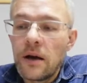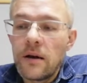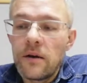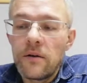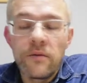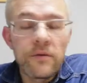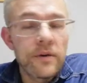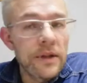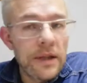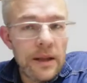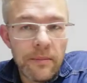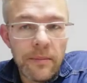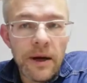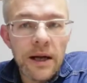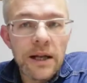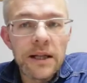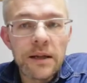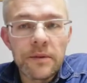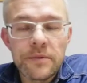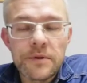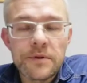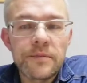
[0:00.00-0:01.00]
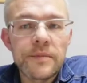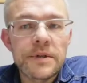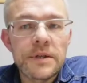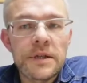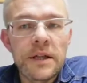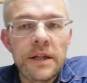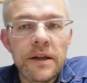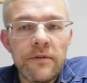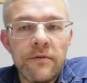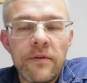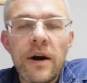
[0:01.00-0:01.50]
в глобальном смысле,
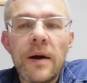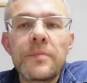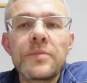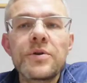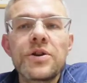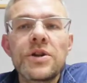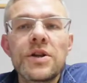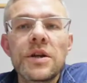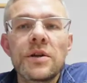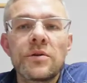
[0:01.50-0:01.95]
да, вообще.